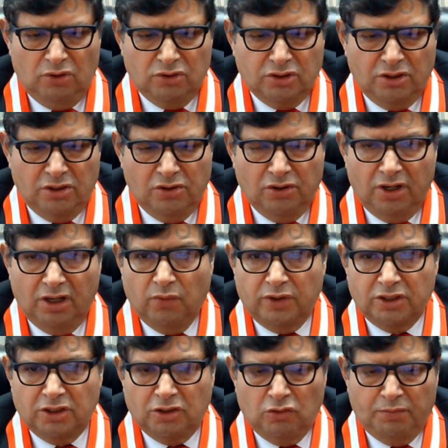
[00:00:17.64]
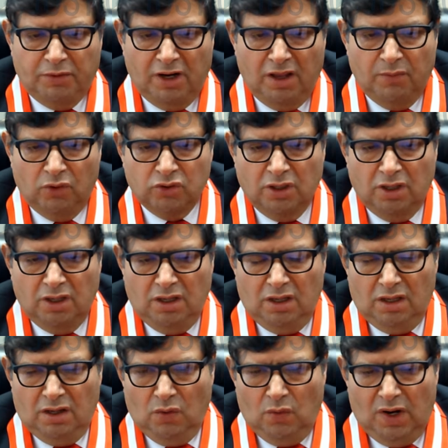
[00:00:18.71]
presidida por quien habla, José
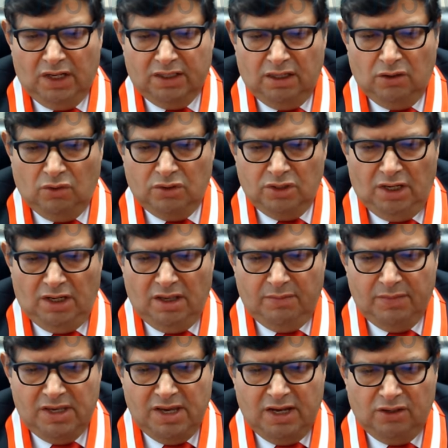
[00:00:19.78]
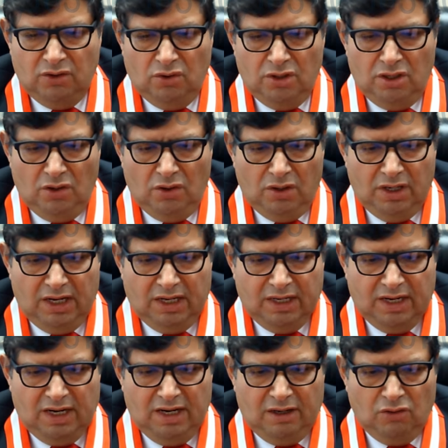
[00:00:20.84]
Neira Flores, e integrado por los señores
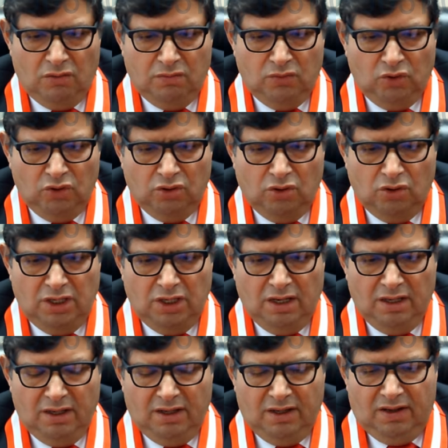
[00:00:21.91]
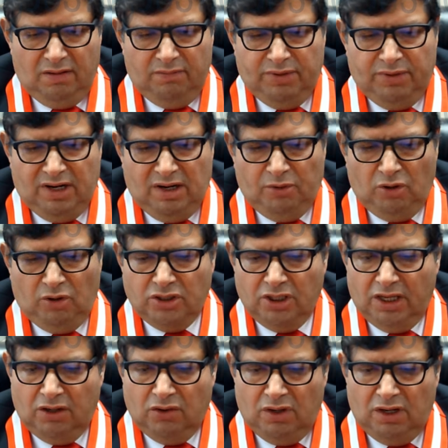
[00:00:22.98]
jueces supremos Walter Cotrina
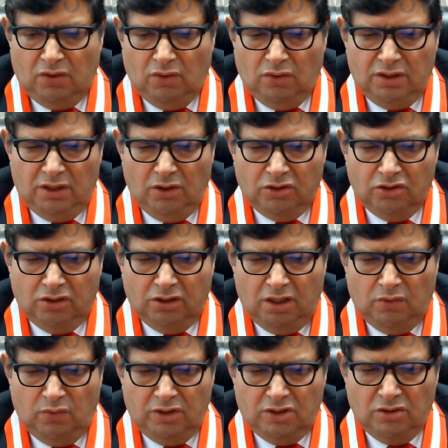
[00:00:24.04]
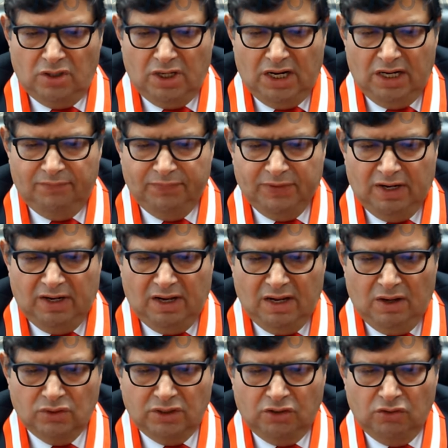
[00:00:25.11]
Miñano y Oscar Alarcón
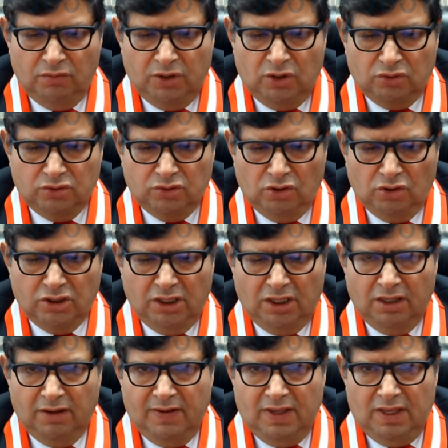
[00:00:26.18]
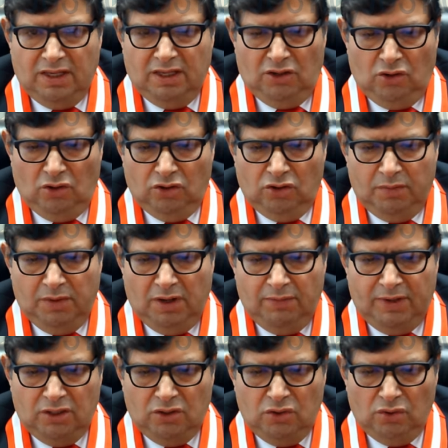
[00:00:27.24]
Montoya, para proceder con la continuación
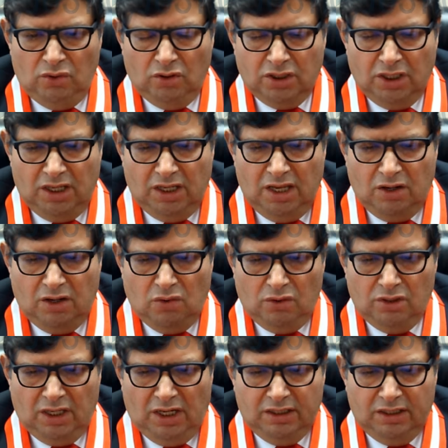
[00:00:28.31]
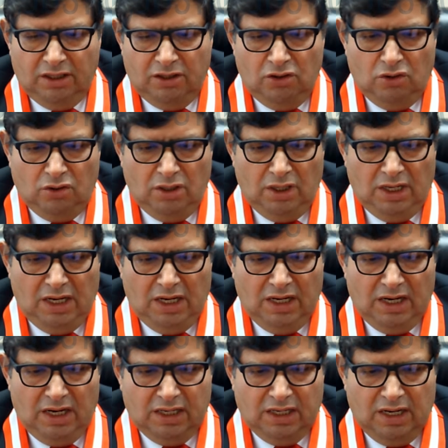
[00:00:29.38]
del juicio oral en la causa número
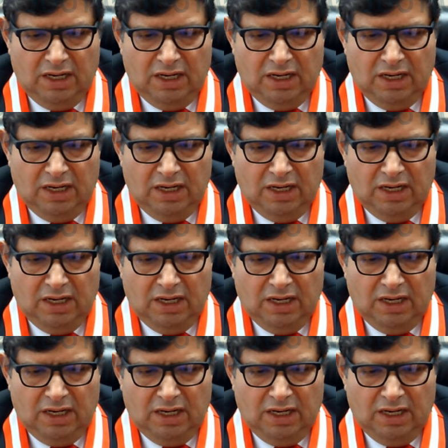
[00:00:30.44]
12